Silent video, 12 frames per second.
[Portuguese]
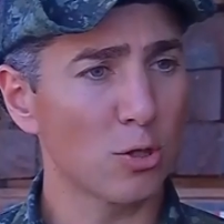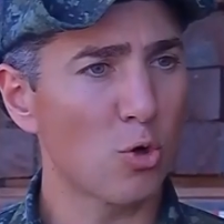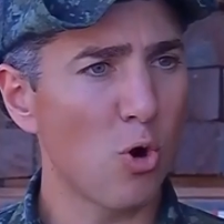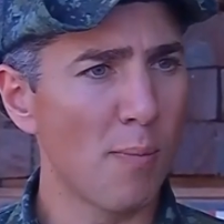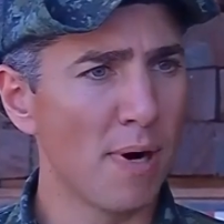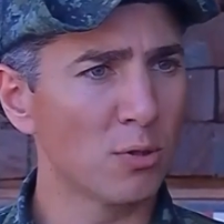é do
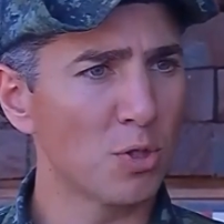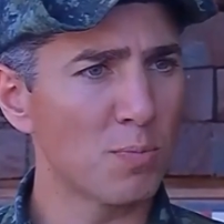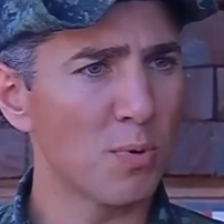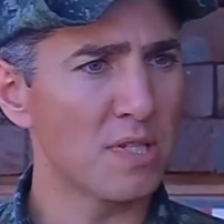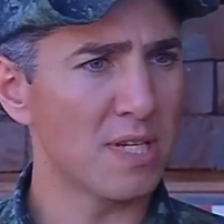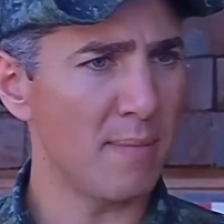Comando de
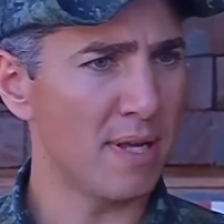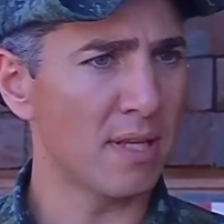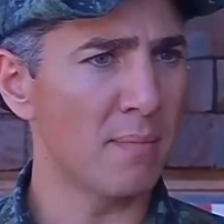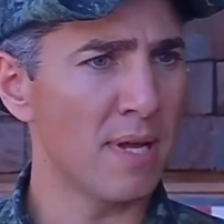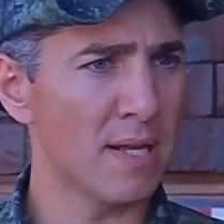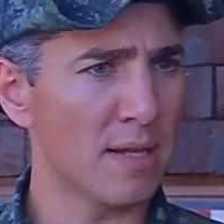Policiamento
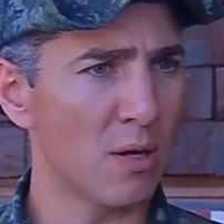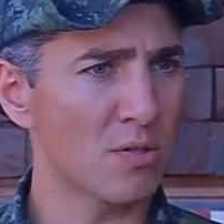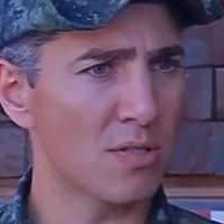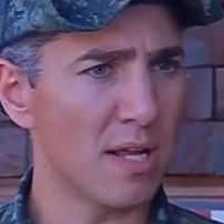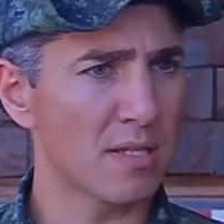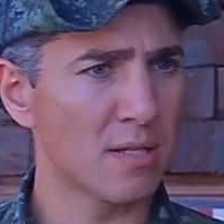Ambiental do
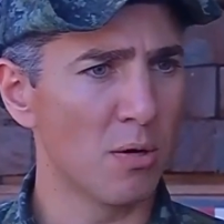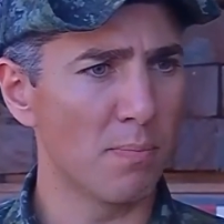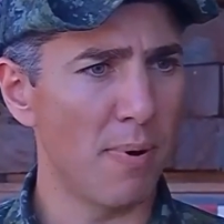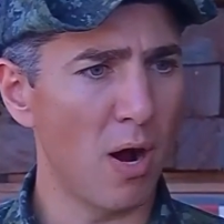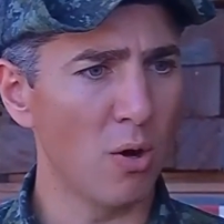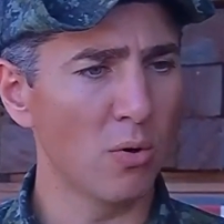Estado de São
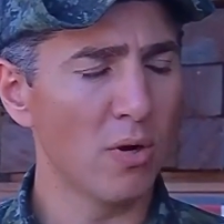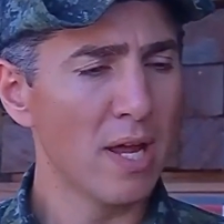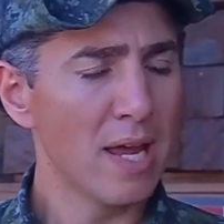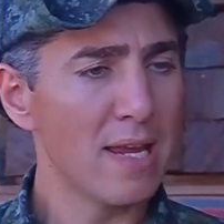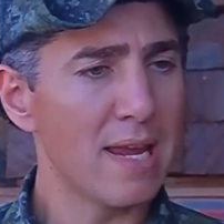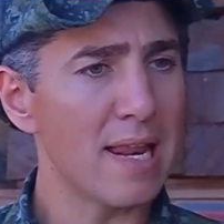Paulo,
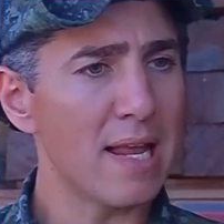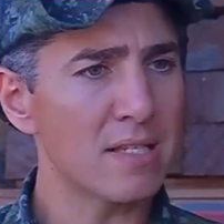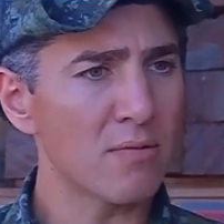e ele é